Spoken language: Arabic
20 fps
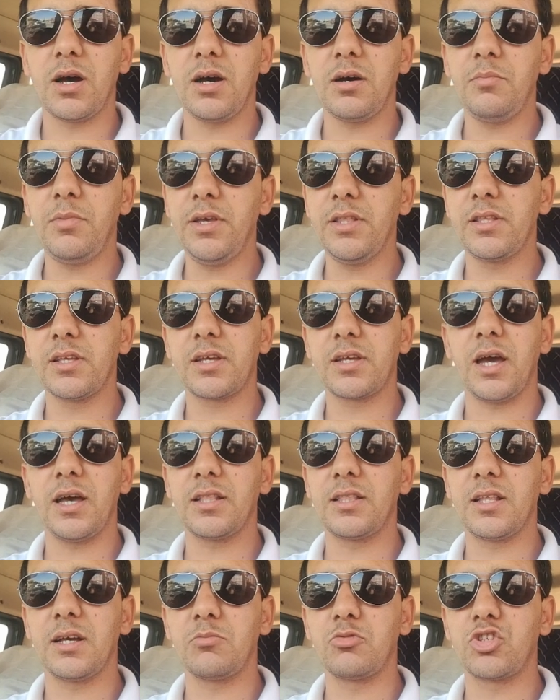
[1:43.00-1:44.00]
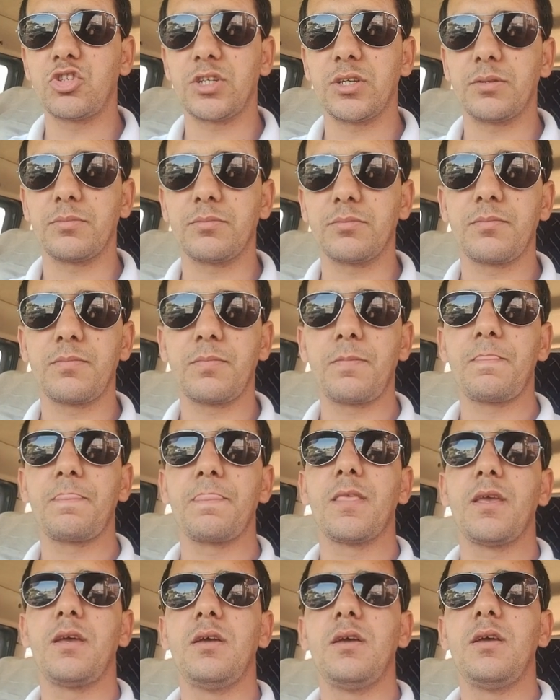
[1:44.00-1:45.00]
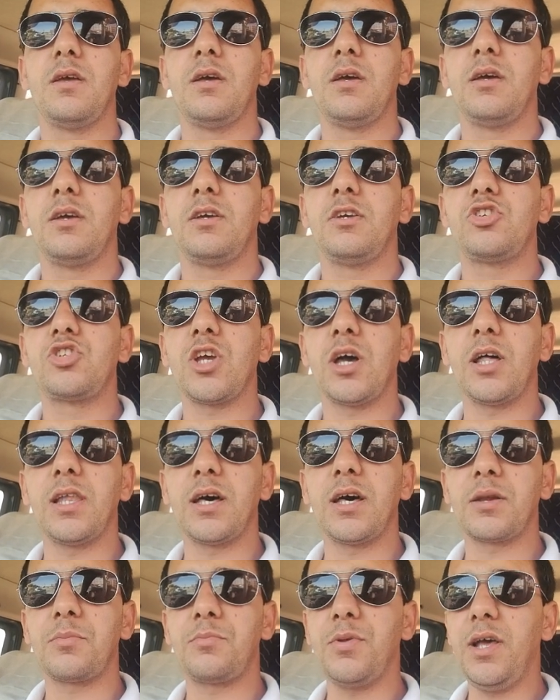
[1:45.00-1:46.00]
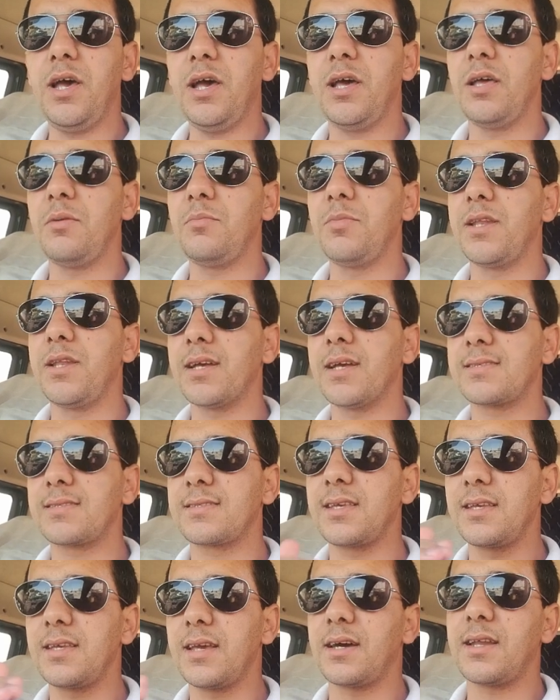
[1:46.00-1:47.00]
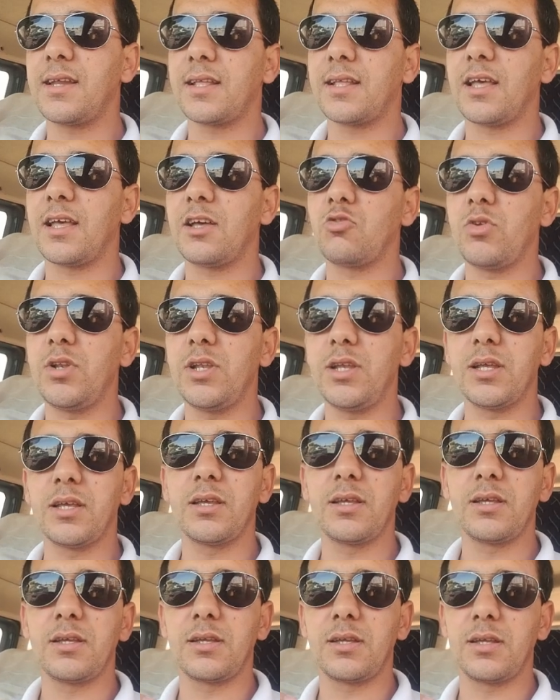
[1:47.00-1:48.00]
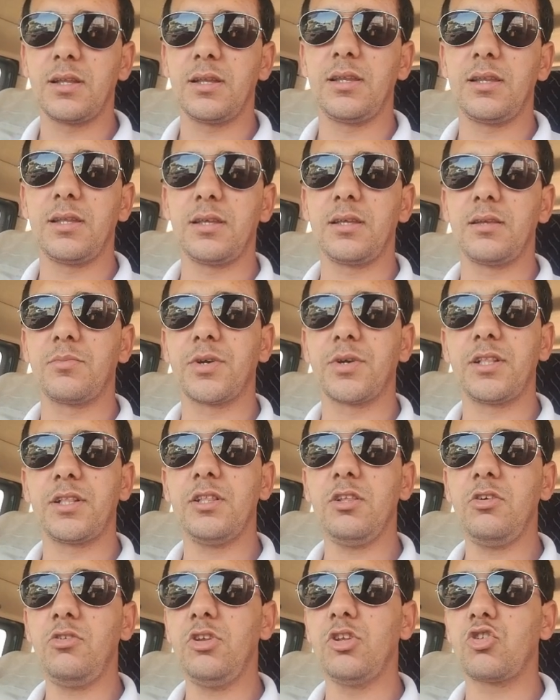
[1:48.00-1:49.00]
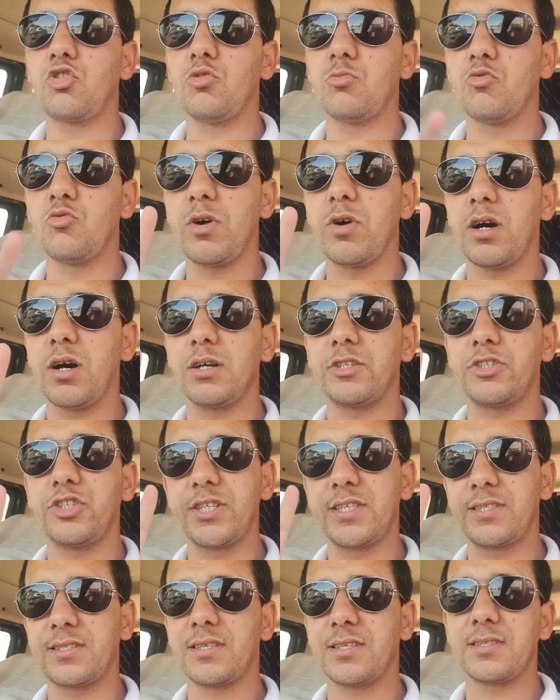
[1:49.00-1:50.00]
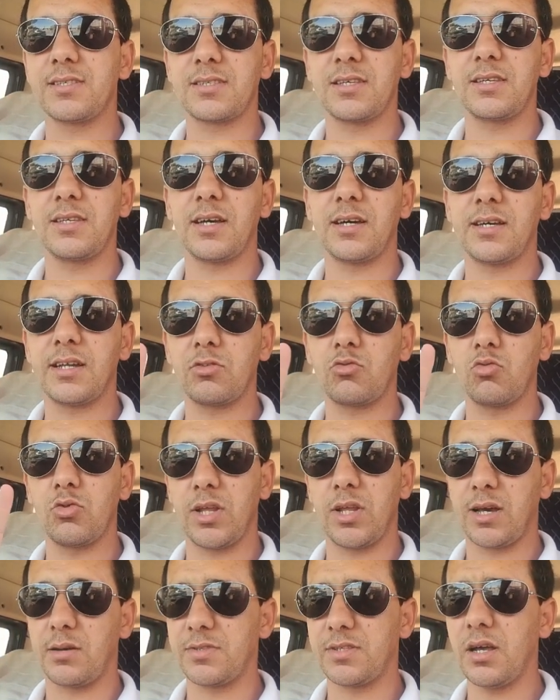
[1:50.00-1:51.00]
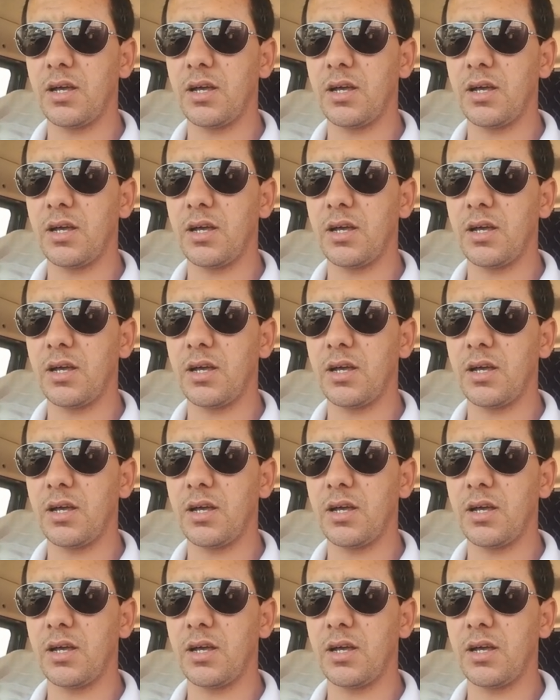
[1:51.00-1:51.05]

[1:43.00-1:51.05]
ما عندك ادنى مشكل ان شاء الله رب العالمين هاد السيارات هادو اللي اللي بغيت نلوح لكم هما شي ستة سيارات ولا خمسة